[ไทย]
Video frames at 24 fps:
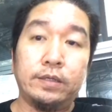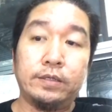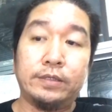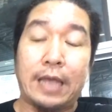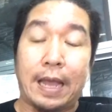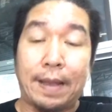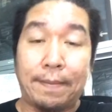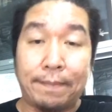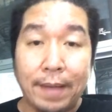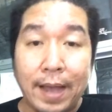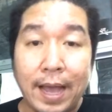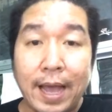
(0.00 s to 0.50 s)

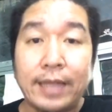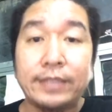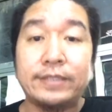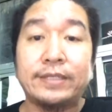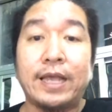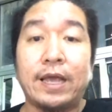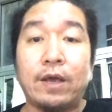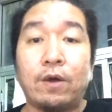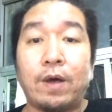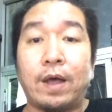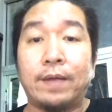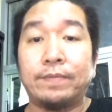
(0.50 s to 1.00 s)
สามารถ
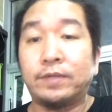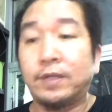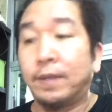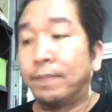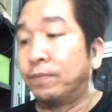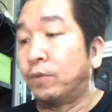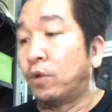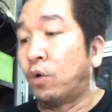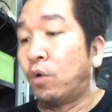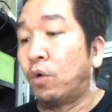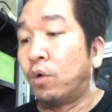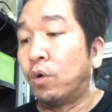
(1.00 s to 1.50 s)
แจ้งความ
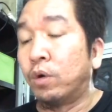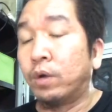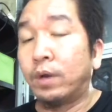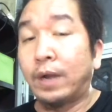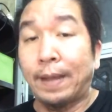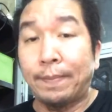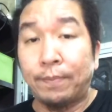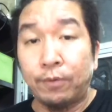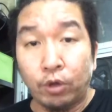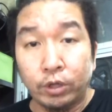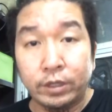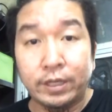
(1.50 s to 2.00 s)
จำนง
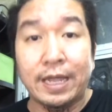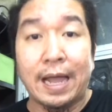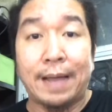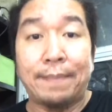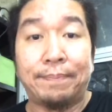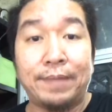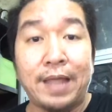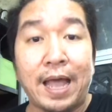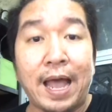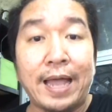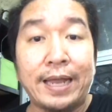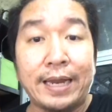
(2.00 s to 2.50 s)
รับ รถ กลับ
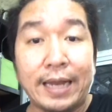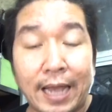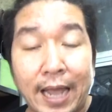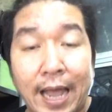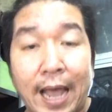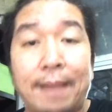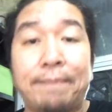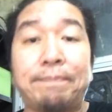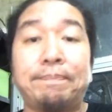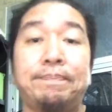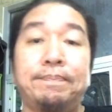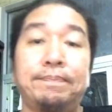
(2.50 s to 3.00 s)
ได้ นะค
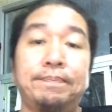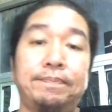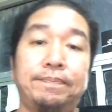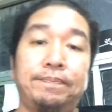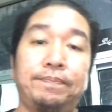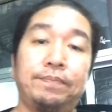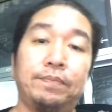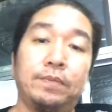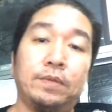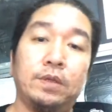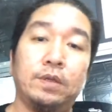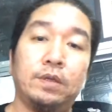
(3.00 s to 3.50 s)
รับ
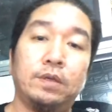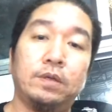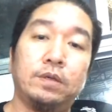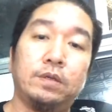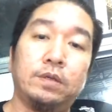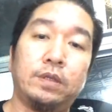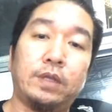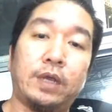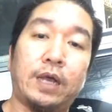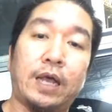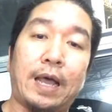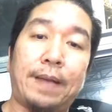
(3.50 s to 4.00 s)

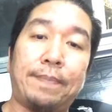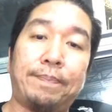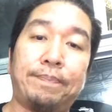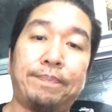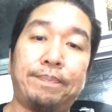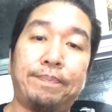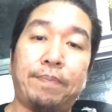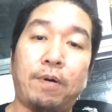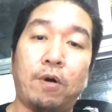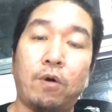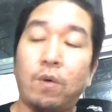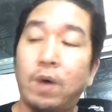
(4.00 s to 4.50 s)
นะครับ
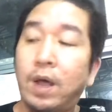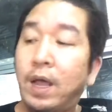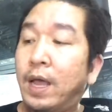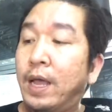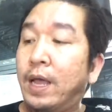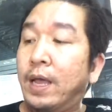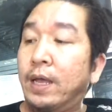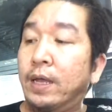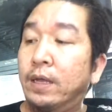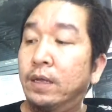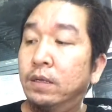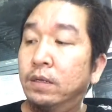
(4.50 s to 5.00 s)
เพราะว่า
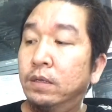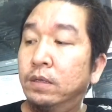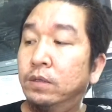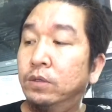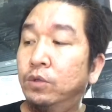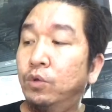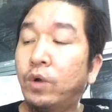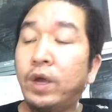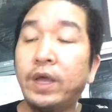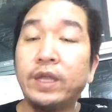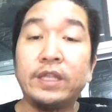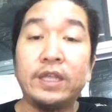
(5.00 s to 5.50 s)

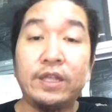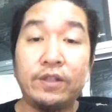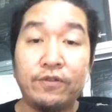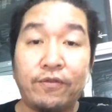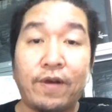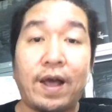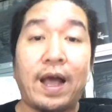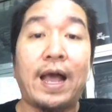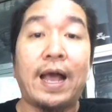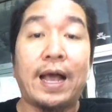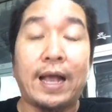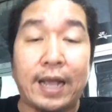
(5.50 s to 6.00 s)
ด้วยดิน
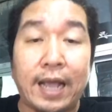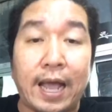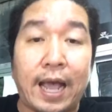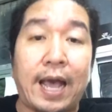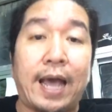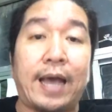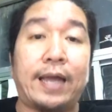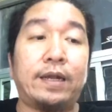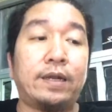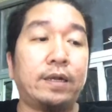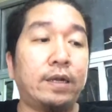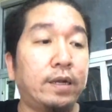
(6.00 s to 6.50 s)
ฟ้า อากา
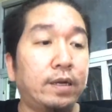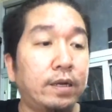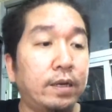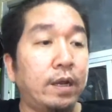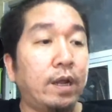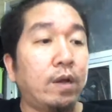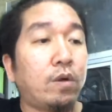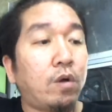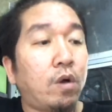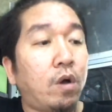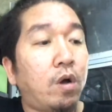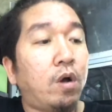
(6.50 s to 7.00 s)
ศ
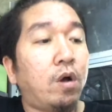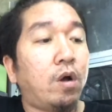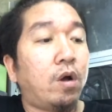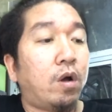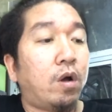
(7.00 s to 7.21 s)
แล้วก็